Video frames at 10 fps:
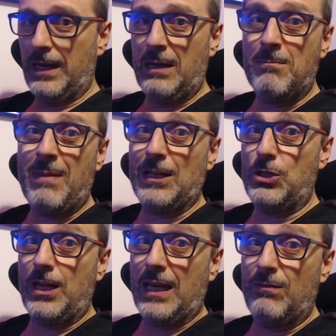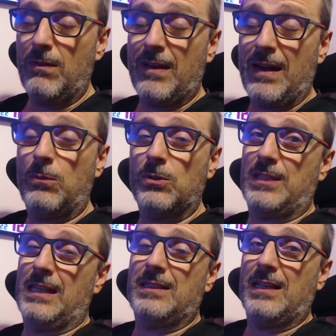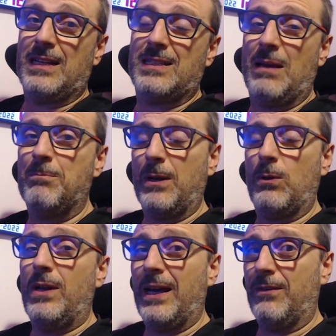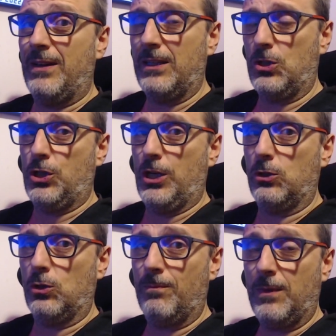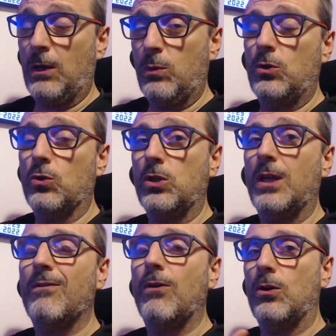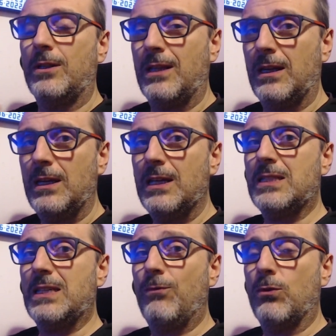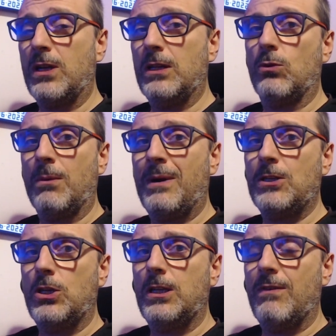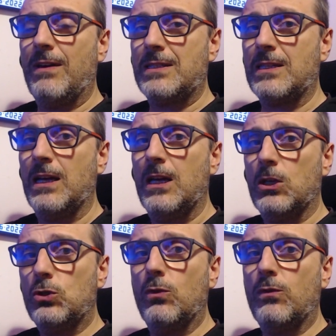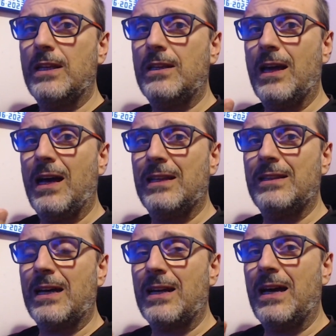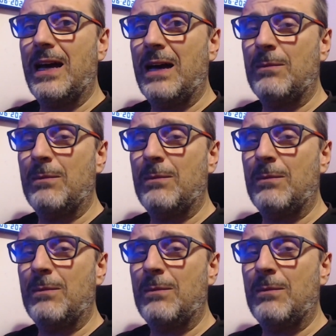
l'immagine che vi verrà mostrata sarà sempre quella che avrete scelto e quindi ogni volta se vorrete un'immagine diversa dovrete andarla a